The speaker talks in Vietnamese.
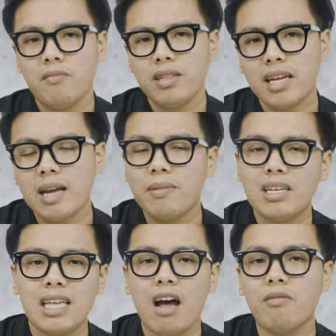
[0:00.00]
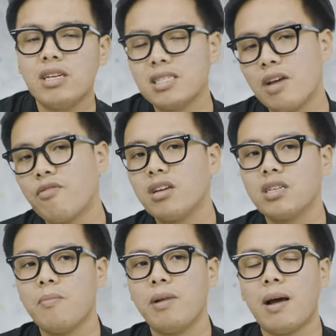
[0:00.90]
Vậy thì anh em nghĩ sao về chiếc Zephyrus
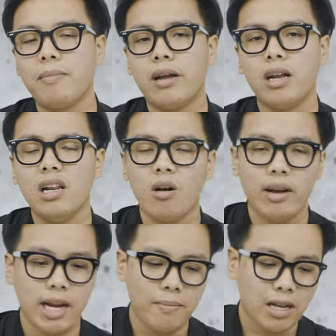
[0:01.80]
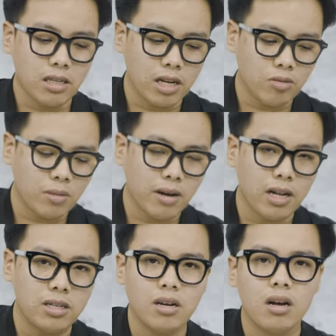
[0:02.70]
G mười lăm này? Liệu anh em đã sở hữu chiếc máy
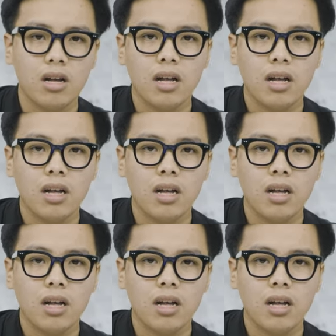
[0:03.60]
này chưa?